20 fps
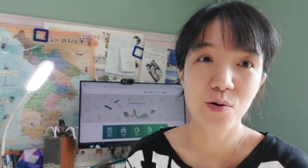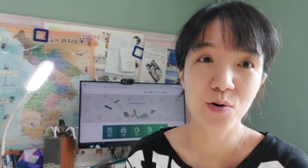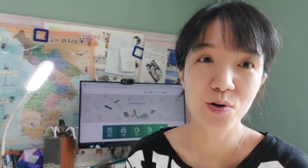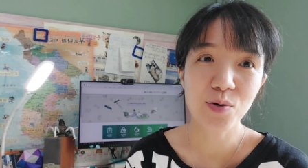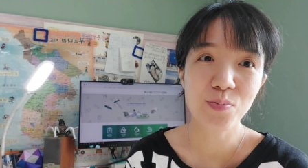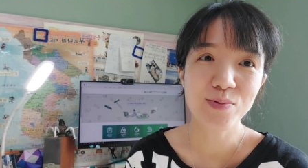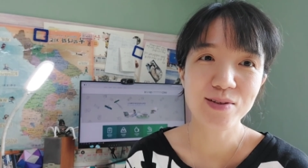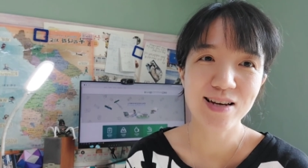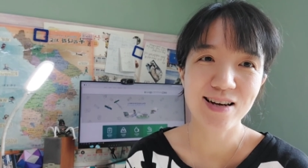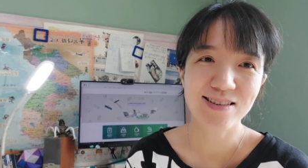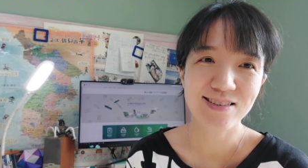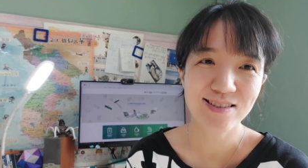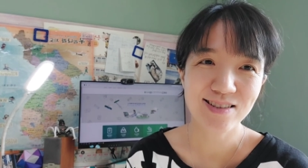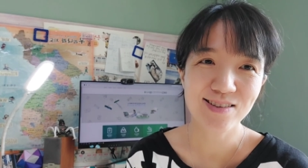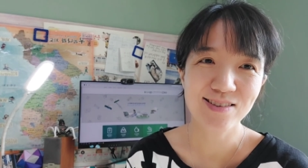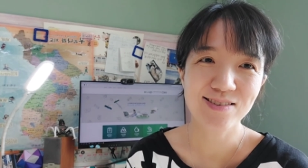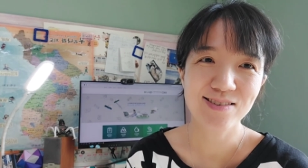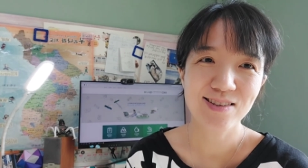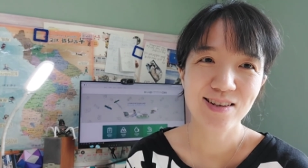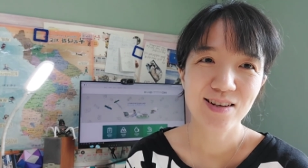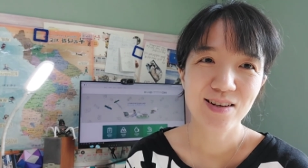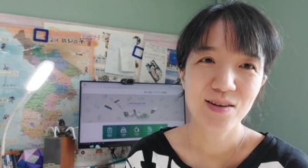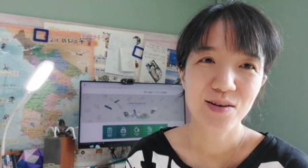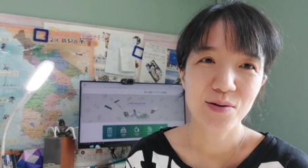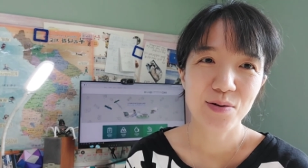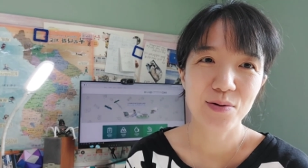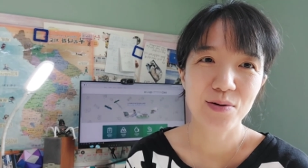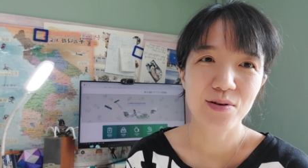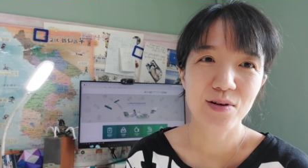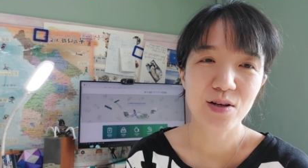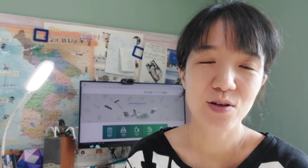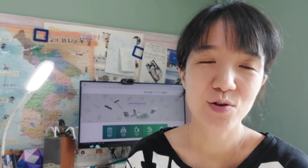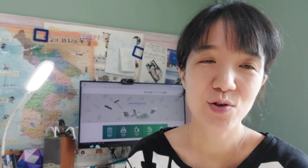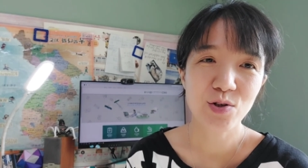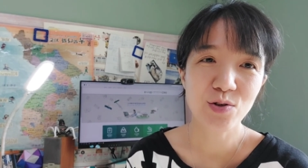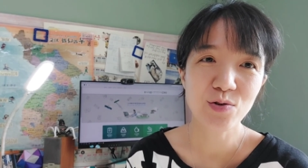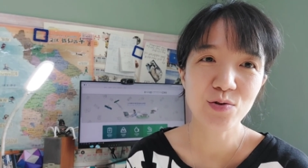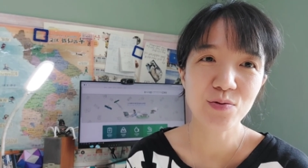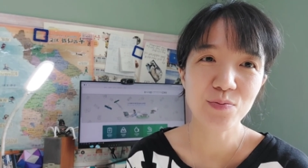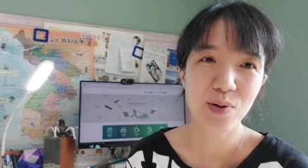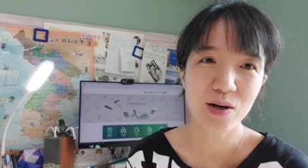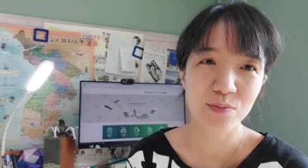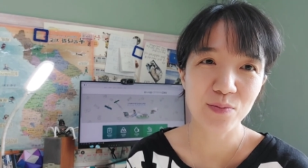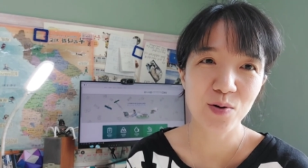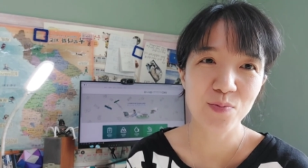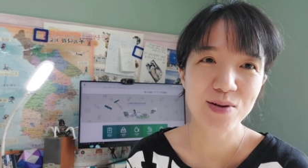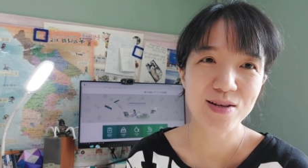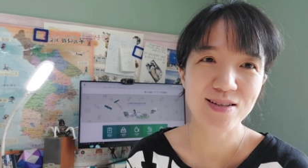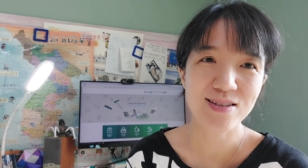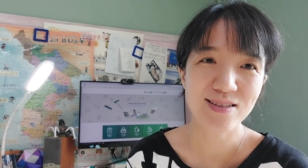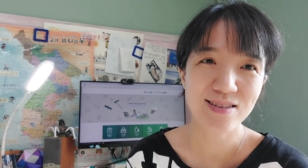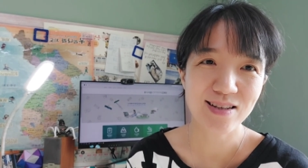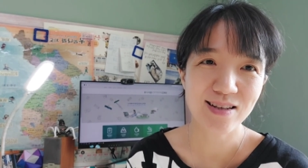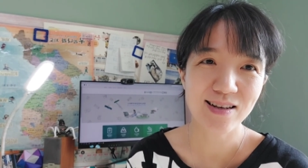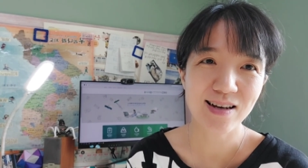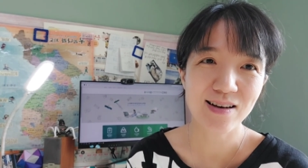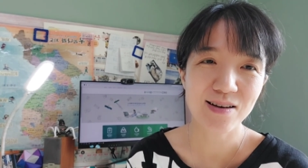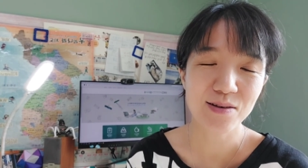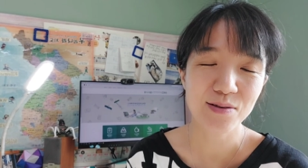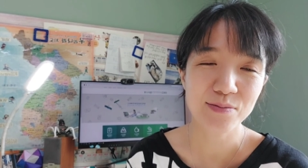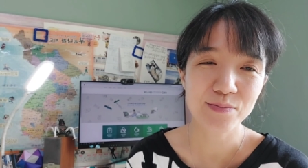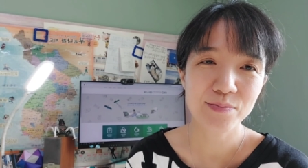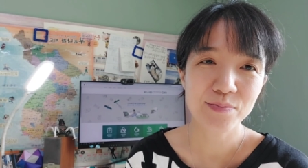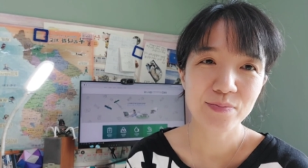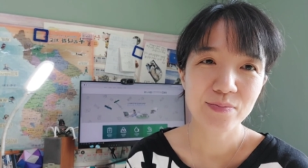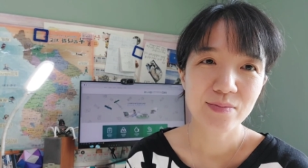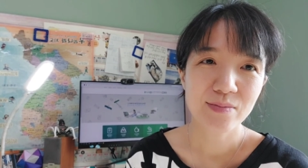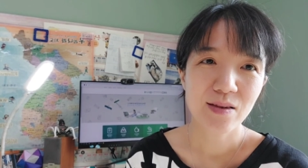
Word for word: 어렵지 않죠? 이렇게 쉬운 방법이 있으니까요.